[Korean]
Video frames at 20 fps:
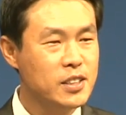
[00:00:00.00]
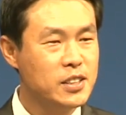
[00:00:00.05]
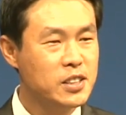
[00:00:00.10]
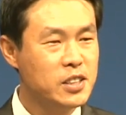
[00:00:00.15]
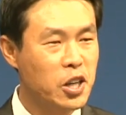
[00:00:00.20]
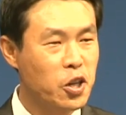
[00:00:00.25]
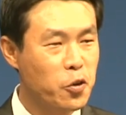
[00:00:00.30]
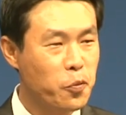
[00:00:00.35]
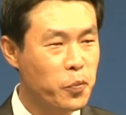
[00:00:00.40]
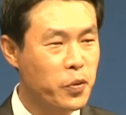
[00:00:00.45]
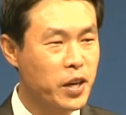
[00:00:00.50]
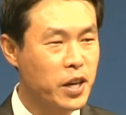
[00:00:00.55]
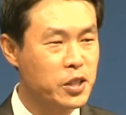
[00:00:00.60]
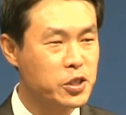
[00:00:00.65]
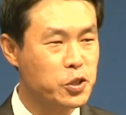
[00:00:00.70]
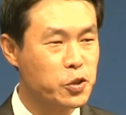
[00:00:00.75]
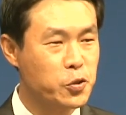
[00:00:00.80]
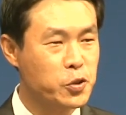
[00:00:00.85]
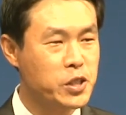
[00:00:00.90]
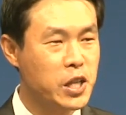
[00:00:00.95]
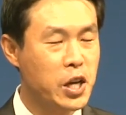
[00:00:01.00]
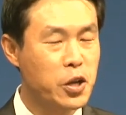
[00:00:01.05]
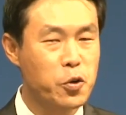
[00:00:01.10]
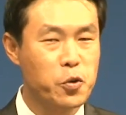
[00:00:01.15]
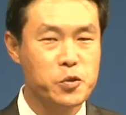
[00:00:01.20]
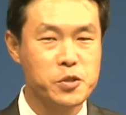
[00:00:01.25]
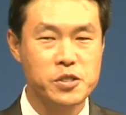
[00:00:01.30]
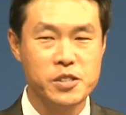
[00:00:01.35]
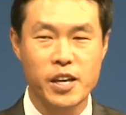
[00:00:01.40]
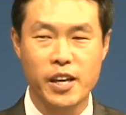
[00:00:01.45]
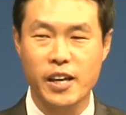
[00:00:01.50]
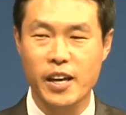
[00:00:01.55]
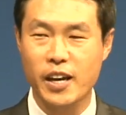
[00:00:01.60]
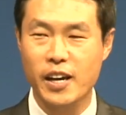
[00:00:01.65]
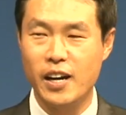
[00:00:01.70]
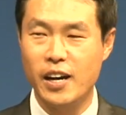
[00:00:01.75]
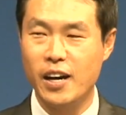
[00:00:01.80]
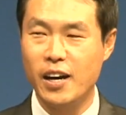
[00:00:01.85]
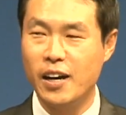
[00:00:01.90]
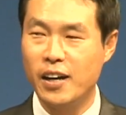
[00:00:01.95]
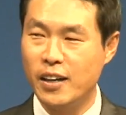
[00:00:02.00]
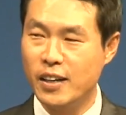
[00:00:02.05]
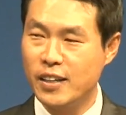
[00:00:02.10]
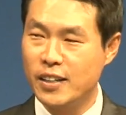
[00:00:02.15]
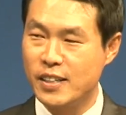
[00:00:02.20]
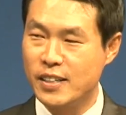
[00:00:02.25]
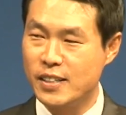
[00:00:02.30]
새롭게 하시고 새로운 세계가